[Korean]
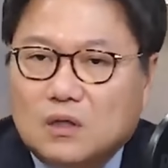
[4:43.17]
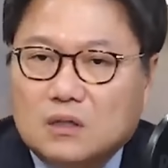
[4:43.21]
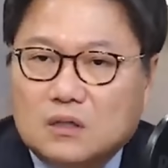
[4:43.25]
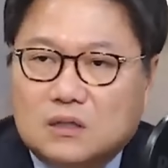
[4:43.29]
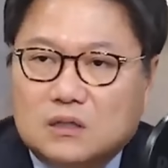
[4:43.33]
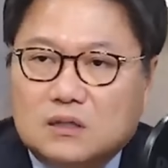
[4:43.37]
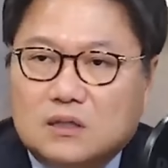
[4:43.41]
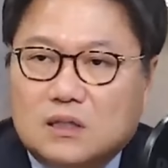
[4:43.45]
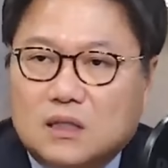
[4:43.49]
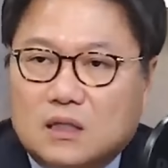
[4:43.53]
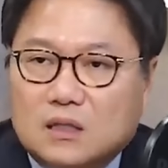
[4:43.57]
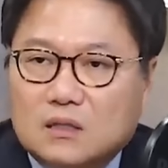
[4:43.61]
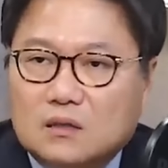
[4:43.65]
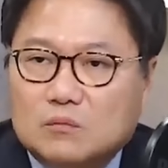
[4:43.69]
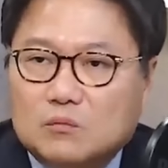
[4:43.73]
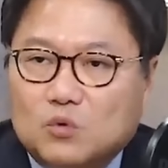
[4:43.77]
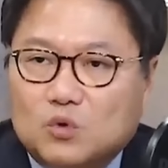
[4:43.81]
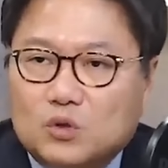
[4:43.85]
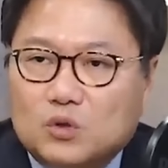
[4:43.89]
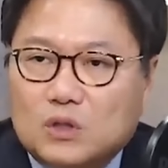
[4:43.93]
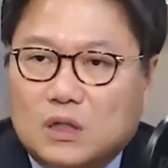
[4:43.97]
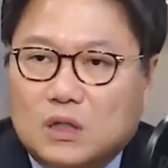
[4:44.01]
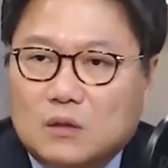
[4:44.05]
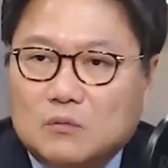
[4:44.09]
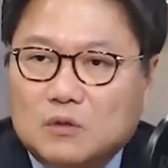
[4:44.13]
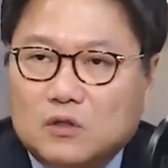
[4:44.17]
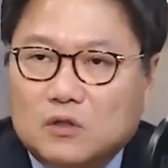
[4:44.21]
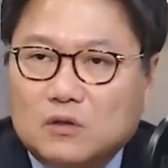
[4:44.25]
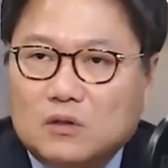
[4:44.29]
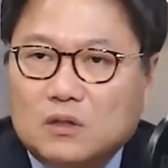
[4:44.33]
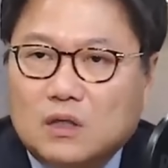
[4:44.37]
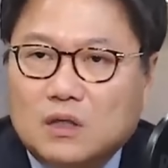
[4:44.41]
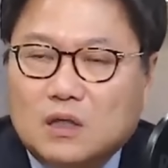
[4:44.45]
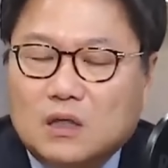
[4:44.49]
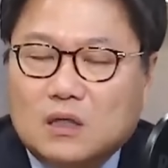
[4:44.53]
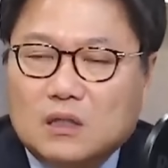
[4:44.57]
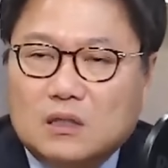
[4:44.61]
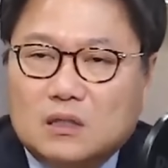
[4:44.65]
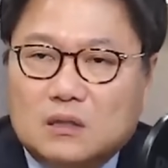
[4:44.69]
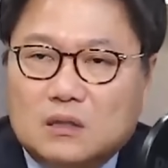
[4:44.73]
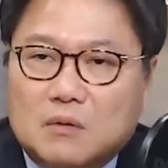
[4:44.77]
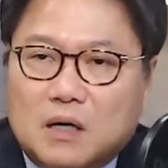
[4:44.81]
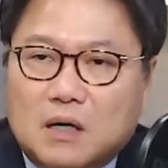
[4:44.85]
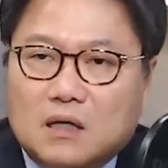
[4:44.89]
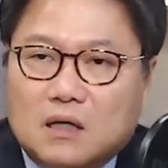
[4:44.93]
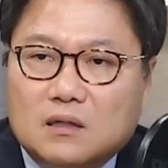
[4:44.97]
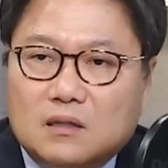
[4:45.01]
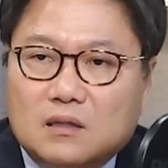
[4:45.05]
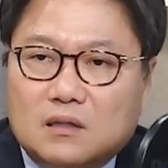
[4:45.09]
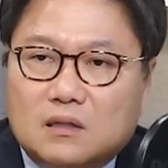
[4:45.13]
그 이야기는 뭐냐면
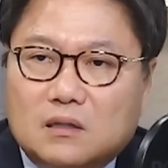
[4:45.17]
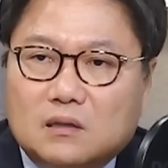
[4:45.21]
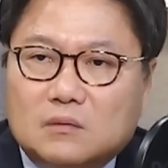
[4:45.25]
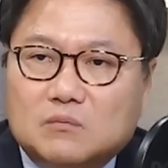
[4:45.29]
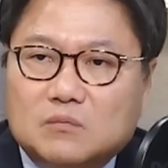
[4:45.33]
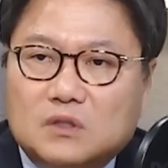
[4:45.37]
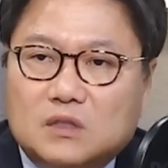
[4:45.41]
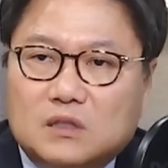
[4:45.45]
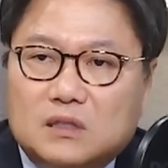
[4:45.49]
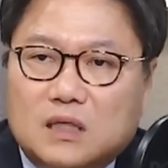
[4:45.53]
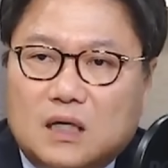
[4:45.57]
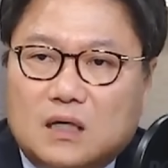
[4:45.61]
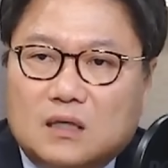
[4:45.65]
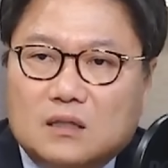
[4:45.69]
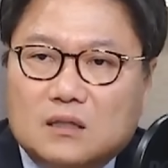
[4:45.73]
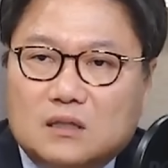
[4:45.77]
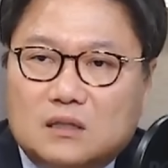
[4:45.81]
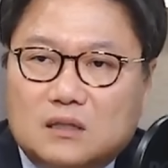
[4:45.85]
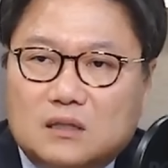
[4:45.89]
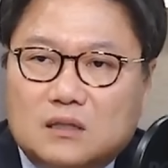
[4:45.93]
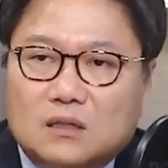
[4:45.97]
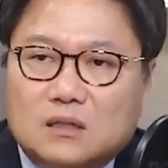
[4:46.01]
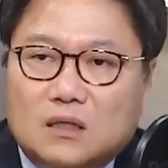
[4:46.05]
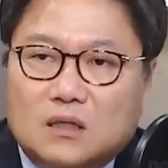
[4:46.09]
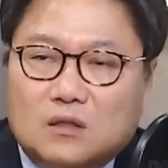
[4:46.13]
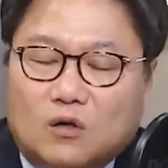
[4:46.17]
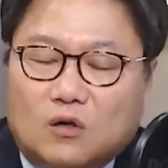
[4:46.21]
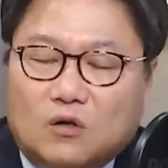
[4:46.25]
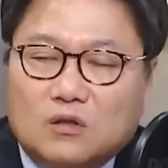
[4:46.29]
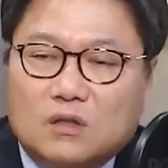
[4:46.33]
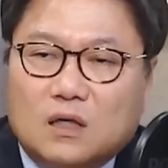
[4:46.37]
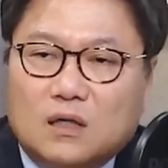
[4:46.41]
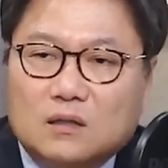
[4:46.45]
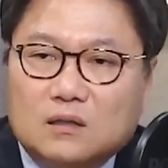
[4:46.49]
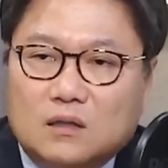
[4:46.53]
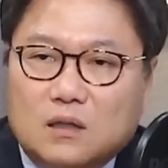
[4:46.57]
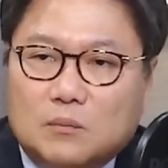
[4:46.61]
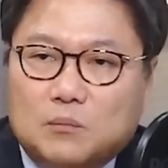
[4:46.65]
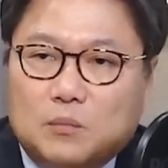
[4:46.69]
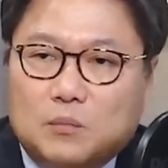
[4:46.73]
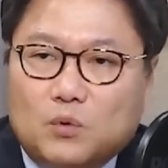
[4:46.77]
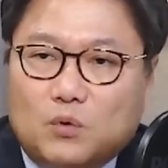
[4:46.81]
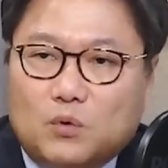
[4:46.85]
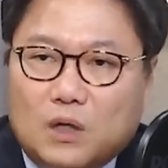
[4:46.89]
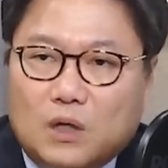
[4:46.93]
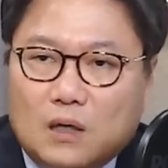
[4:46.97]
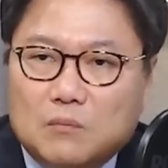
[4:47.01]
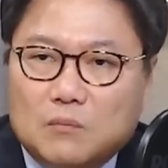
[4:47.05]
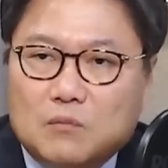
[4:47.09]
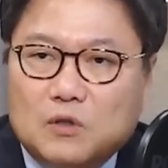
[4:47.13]
그만큼 그 당시에 여당
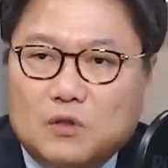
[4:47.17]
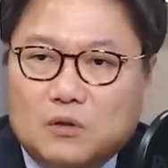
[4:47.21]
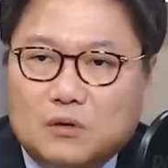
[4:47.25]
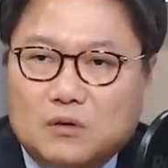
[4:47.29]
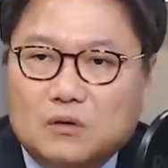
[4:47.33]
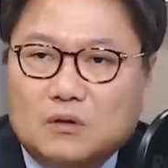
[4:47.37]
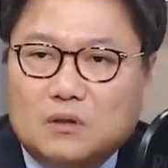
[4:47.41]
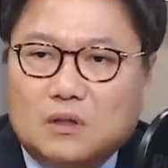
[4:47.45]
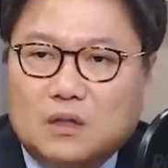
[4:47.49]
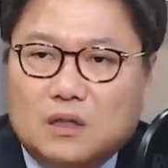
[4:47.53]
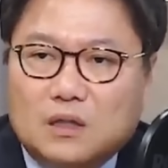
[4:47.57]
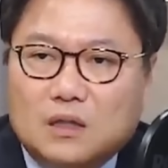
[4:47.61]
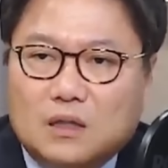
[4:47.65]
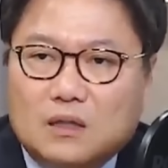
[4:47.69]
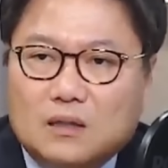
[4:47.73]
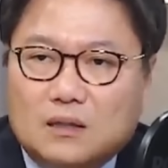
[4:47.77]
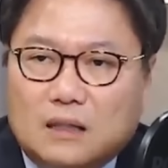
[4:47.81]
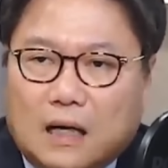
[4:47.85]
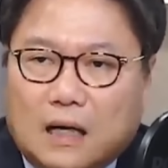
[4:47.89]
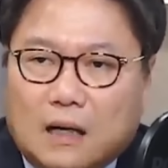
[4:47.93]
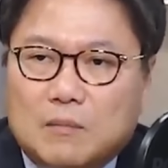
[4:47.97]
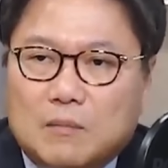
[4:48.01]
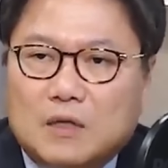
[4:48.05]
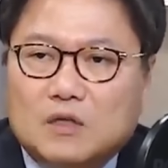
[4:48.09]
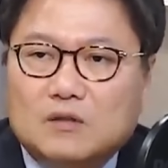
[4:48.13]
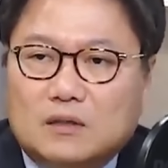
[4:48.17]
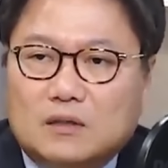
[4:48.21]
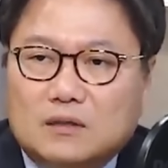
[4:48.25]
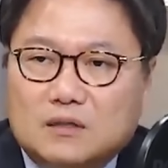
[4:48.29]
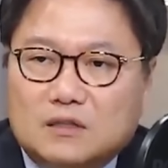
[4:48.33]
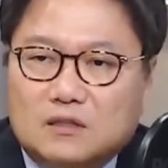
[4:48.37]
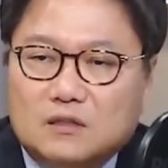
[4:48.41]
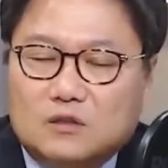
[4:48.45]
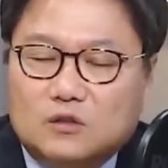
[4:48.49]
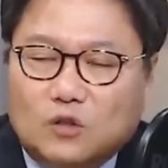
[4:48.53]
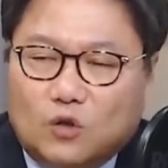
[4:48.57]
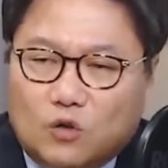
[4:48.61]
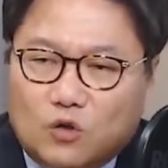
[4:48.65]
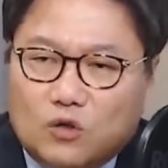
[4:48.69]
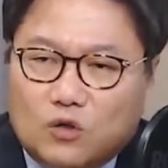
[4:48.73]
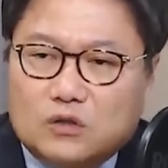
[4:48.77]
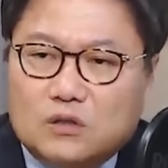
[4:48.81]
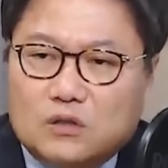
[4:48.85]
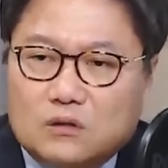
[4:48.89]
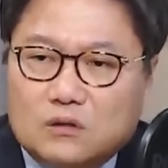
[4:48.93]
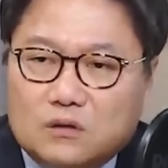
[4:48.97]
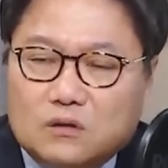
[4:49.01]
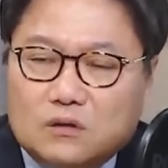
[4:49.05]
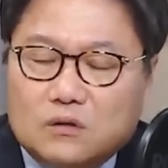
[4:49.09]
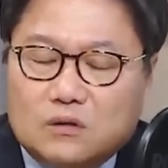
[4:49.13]
대표를 하면 나만 그
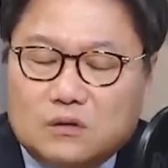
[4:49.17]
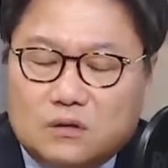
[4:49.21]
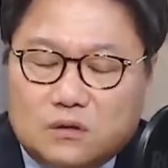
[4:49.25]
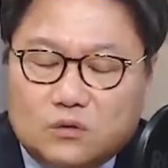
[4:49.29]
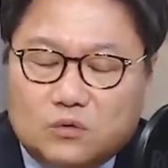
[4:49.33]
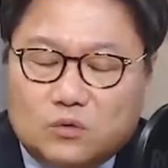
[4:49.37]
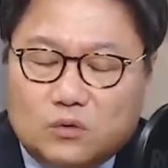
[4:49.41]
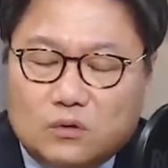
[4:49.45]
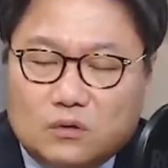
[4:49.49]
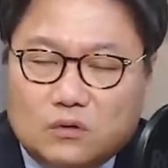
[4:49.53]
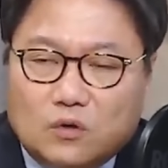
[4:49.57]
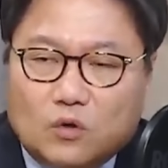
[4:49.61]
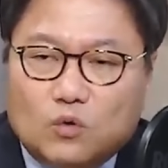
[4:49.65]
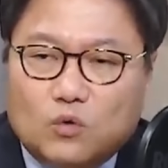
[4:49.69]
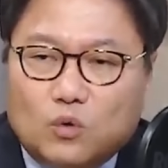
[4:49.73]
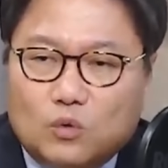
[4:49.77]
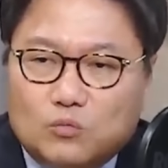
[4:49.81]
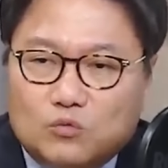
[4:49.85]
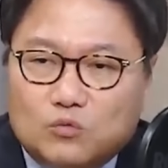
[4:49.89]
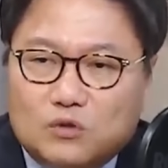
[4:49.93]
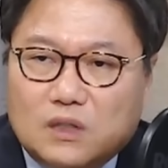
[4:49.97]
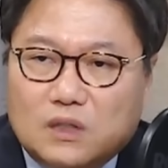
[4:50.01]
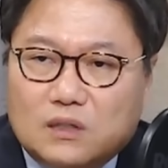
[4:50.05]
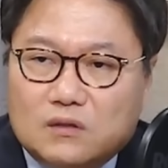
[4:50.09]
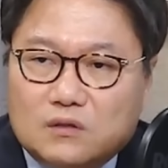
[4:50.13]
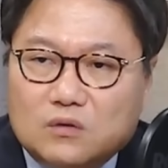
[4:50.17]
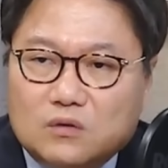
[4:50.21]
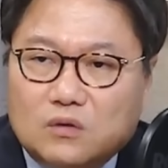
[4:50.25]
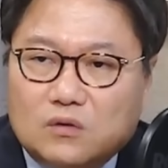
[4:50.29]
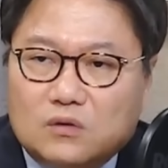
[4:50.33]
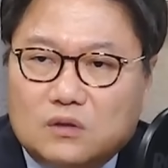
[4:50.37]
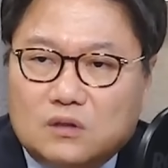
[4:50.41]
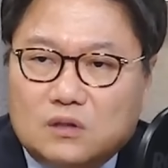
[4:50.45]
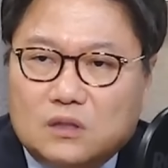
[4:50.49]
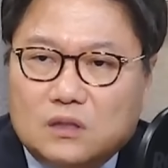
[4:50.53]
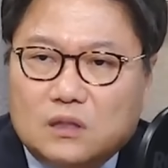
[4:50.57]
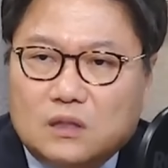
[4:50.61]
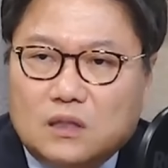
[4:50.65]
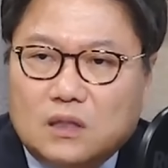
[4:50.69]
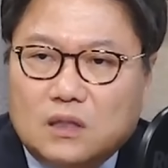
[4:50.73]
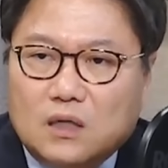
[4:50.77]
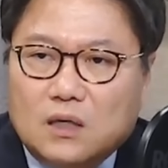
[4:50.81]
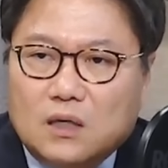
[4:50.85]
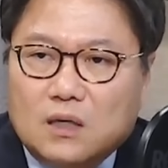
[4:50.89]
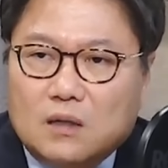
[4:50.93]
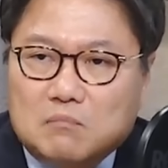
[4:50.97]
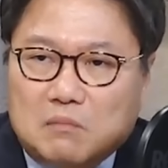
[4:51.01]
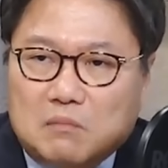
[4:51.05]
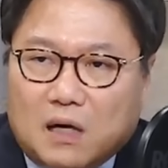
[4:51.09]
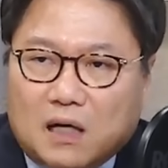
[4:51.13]
떨어지는 그 떡고물 같은 것들이
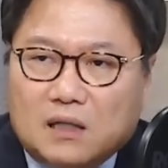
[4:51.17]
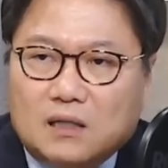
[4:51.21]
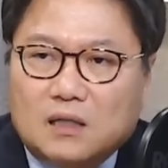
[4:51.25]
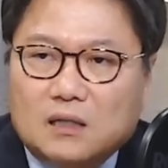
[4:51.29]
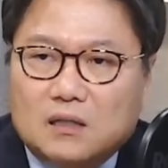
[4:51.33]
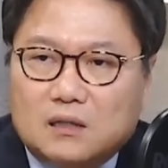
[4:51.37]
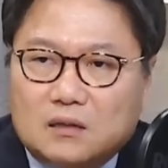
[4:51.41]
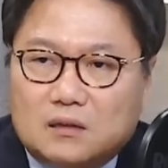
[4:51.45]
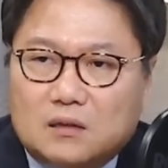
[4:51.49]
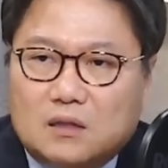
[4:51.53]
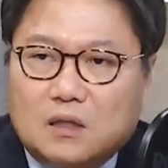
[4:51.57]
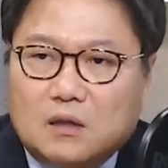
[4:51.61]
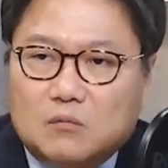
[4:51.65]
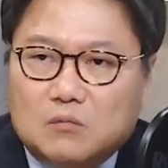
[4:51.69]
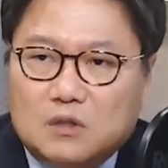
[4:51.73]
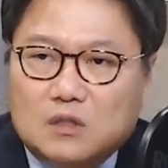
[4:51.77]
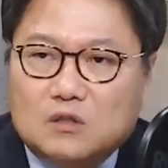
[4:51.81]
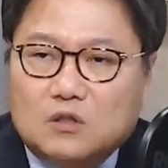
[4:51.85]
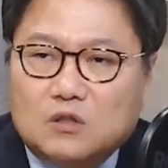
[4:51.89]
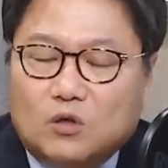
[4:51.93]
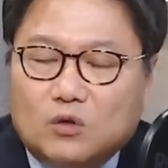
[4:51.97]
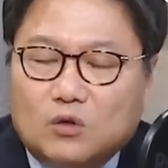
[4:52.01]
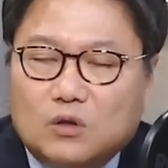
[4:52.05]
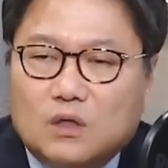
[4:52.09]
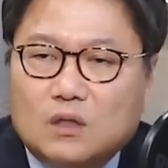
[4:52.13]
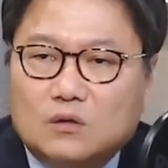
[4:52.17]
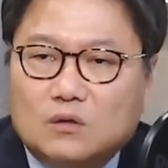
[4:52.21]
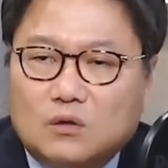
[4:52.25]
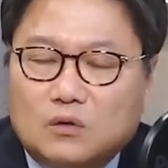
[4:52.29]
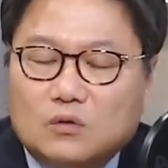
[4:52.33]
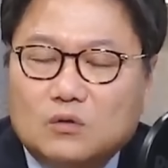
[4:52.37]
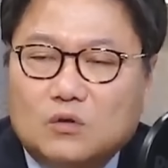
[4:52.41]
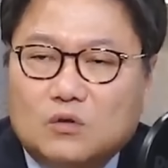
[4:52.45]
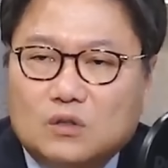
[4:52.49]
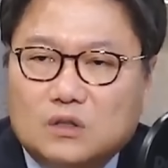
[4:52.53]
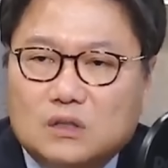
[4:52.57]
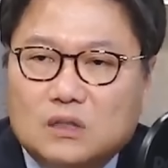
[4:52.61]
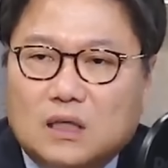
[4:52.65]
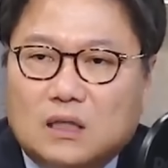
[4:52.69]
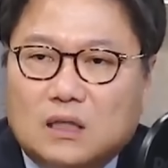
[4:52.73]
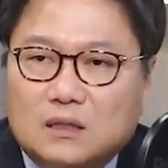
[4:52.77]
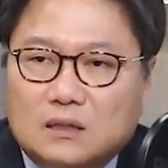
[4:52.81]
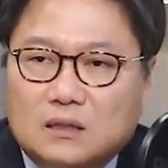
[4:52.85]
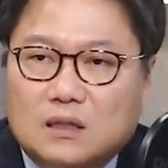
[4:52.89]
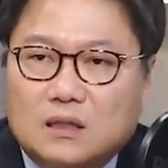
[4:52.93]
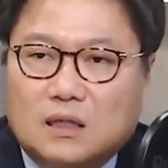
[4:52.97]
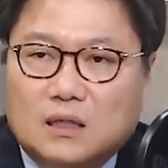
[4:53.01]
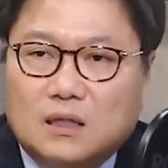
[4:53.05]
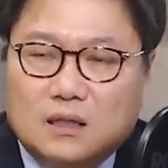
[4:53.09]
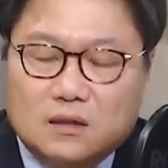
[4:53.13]
많았기 때문에 저렇게 했던 것이
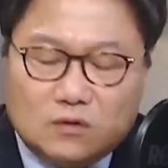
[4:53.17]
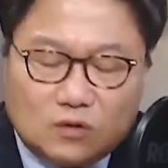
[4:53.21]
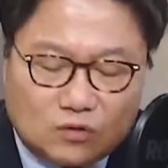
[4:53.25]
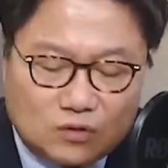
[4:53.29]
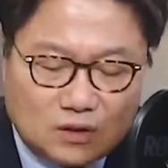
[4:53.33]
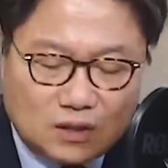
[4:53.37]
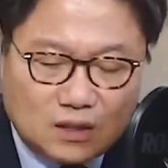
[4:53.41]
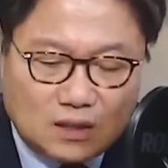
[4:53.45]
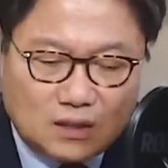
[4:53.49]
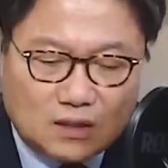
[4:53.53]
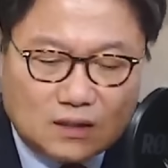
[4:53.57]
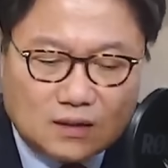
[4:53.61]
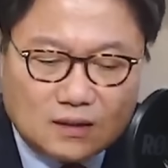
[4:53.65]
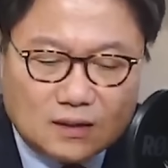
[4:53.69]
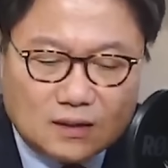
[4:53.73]
아닌가. 그런데 네.